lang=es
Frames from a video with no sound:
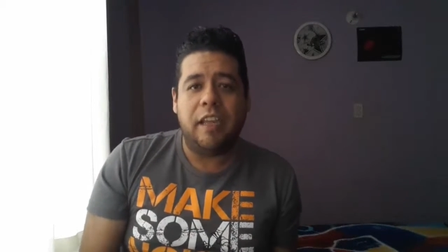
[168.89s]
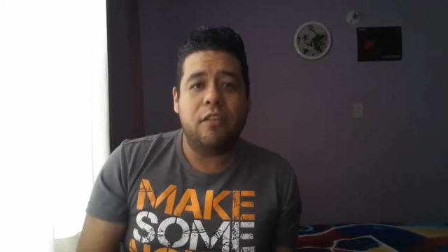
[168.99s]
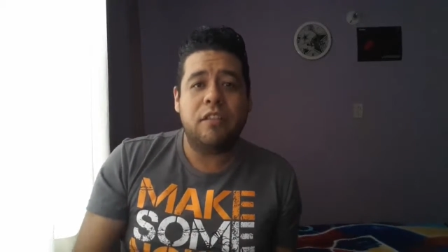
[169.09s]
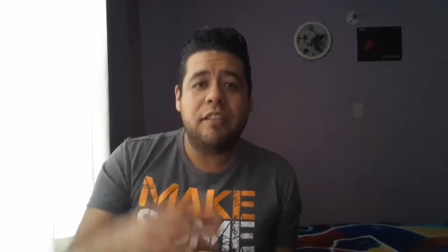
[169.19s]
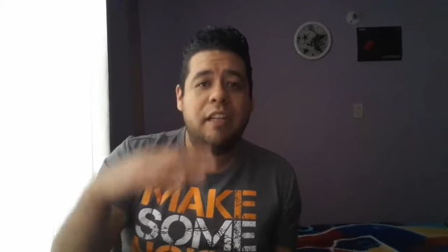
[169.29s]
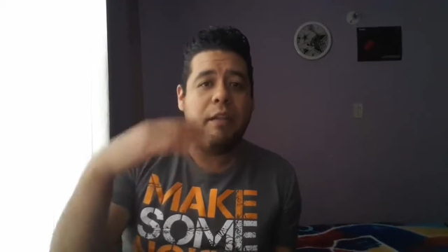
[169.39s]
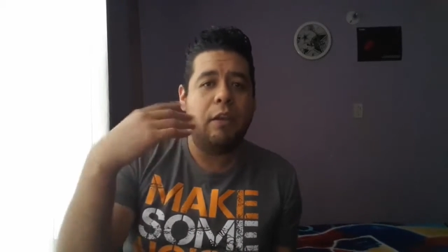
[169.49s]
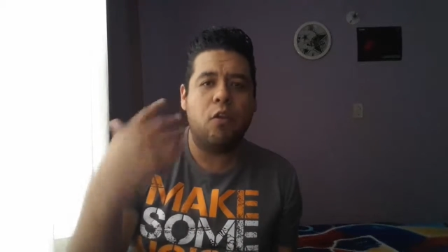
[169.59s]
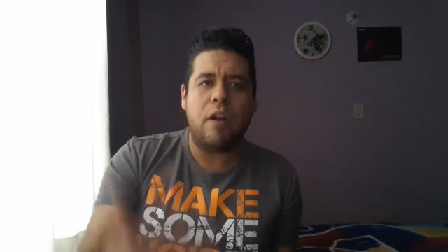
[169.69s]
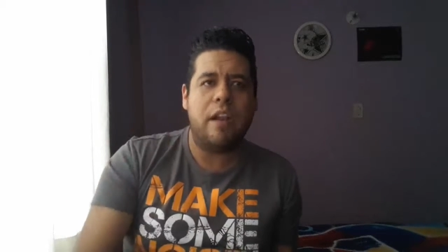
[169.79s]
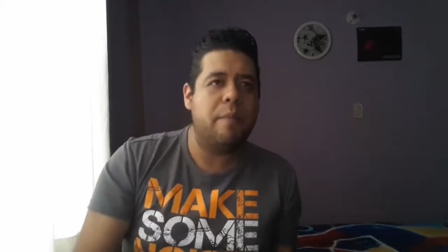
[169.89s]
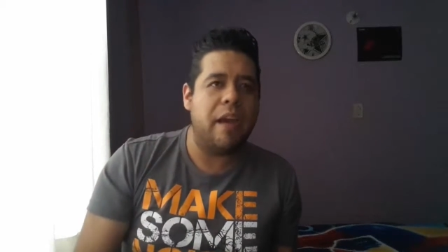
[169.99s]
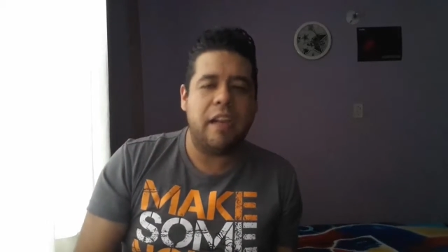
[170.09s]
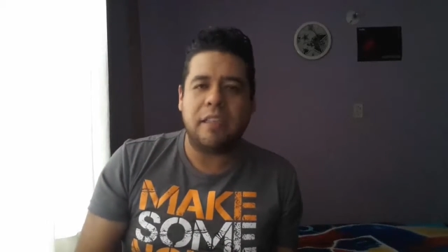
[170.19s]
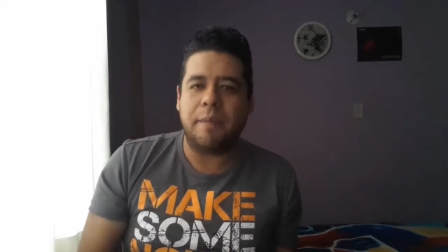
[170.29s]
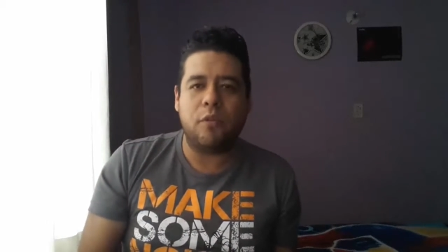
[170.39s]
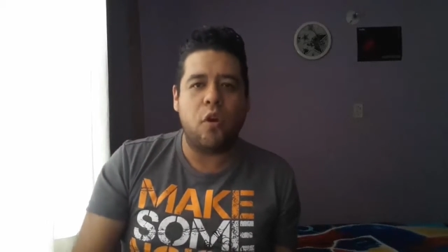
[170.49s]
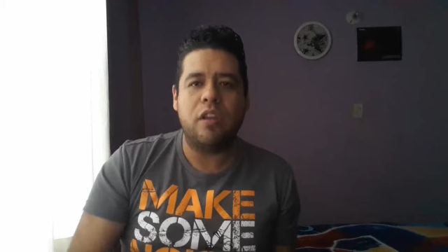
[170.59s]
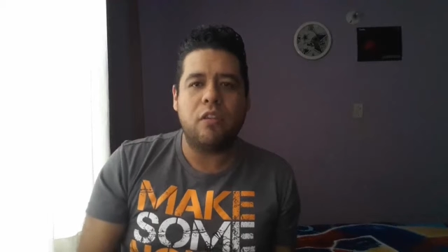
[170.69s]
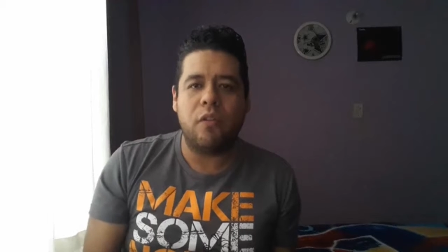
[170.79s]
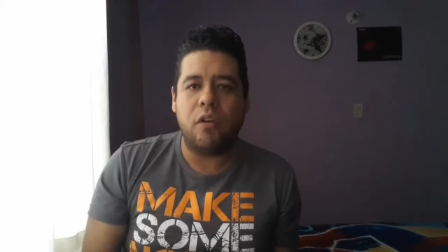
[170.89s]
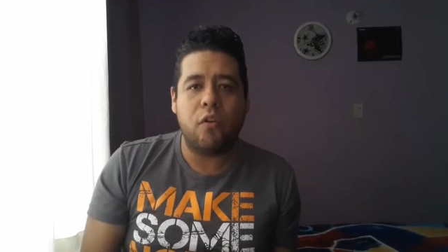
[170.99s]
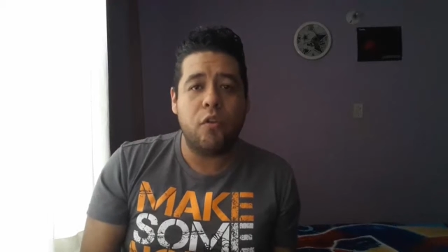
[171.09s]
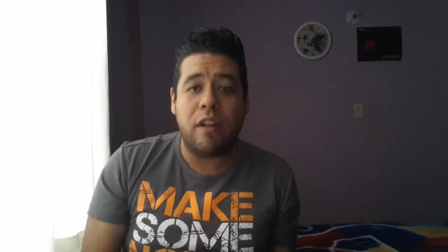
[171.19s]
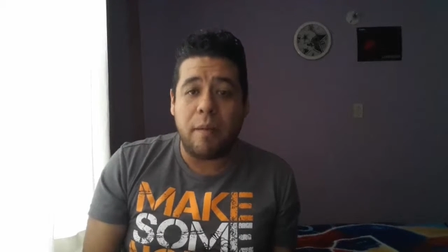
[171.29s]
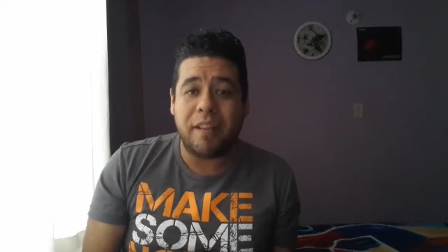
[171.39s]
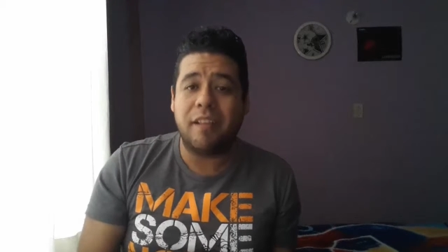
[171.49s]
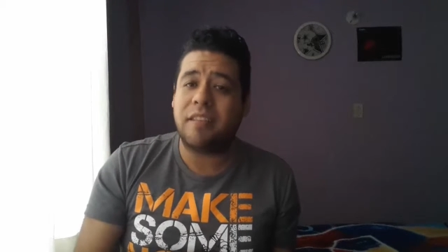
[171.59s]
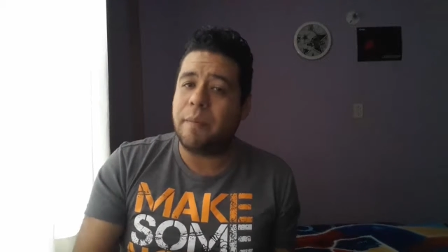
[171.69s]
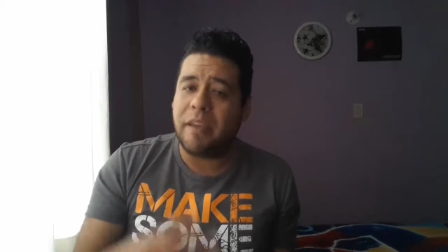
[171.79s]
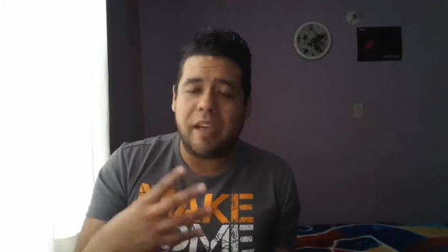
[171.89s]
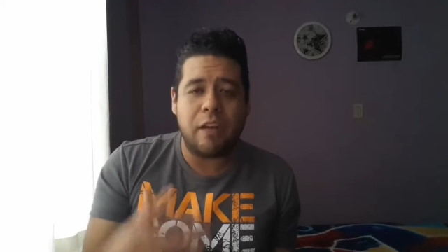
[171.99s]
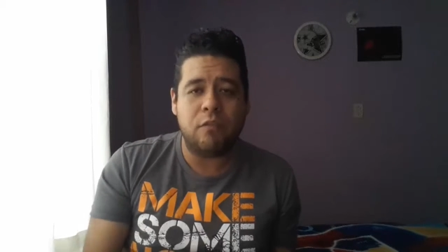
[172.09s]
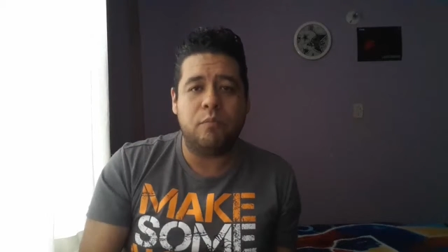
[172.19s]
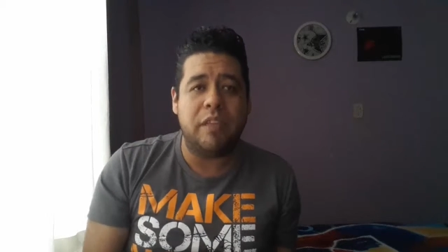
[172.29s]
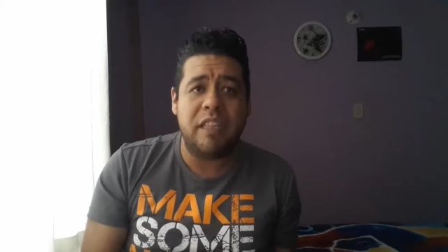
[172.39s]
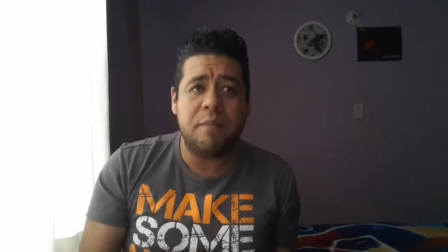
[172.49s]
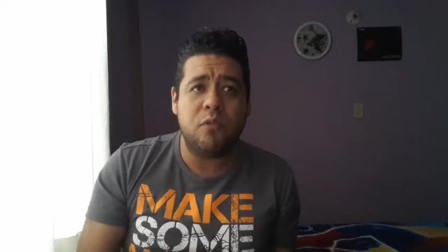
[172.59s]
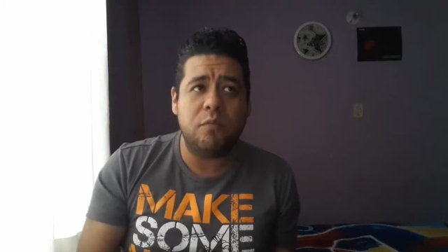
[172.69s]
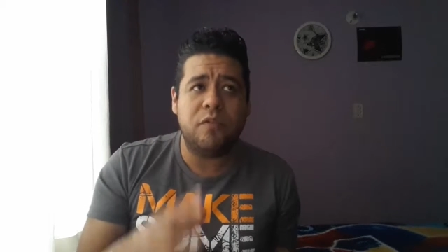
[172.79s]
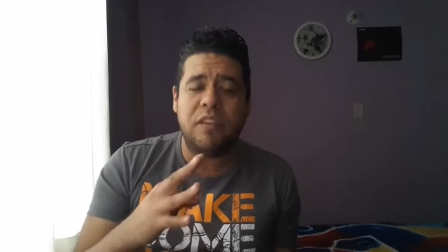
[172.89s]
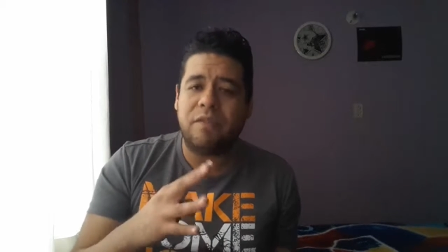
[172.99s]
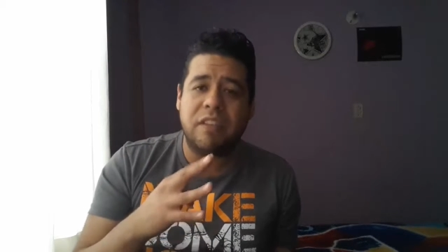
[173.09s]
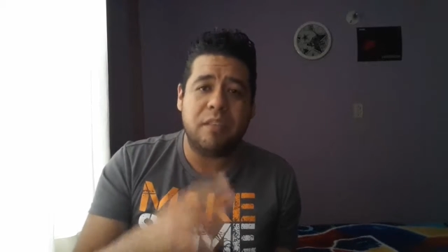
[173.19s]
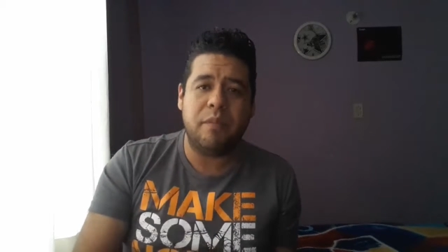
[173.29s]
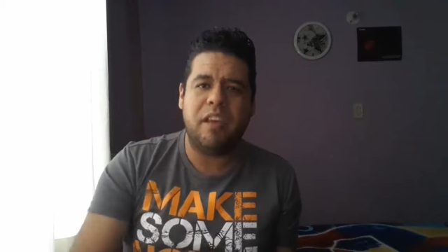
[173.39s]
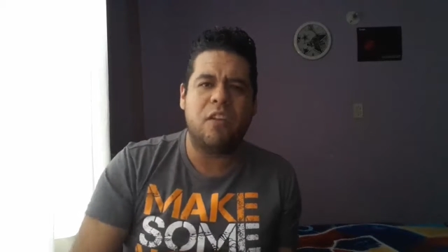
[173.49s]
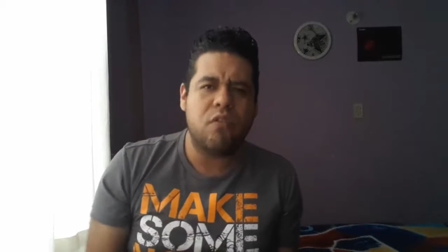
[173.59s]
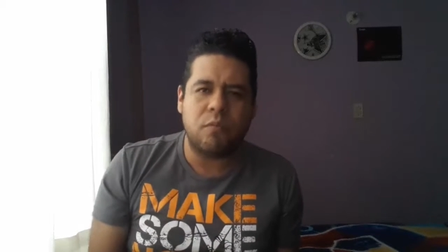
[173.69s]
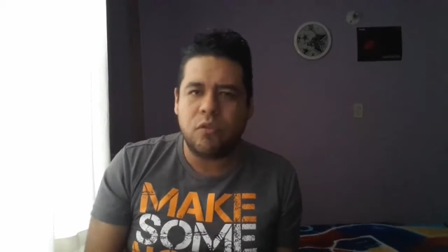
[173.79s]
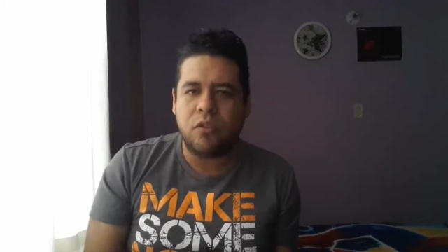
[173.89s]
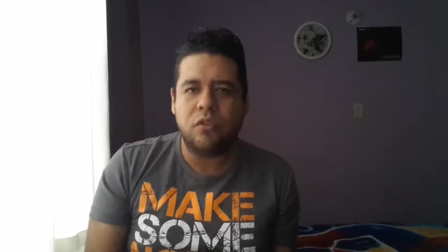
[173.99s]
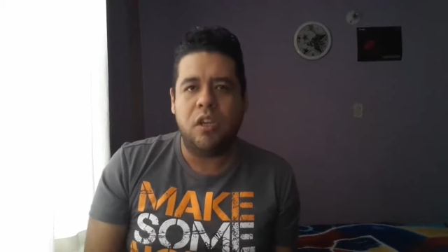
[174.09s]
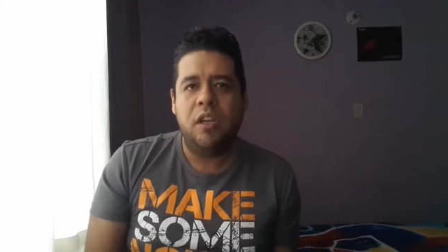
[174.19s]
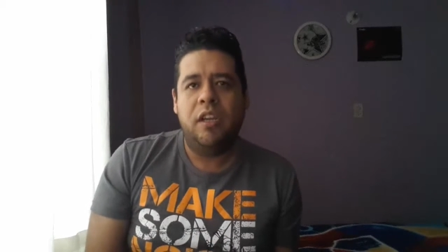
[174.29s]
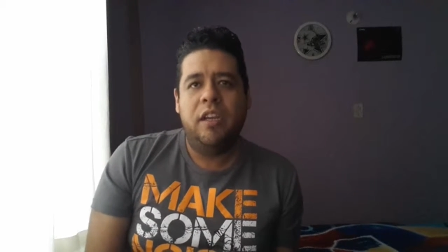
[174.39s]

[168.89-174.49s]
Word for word: Entonces él dijo, órale, va, él aceptó y todo el rollo, y la verdad es que me llegaron mínimo, fácil, me llegaron como unos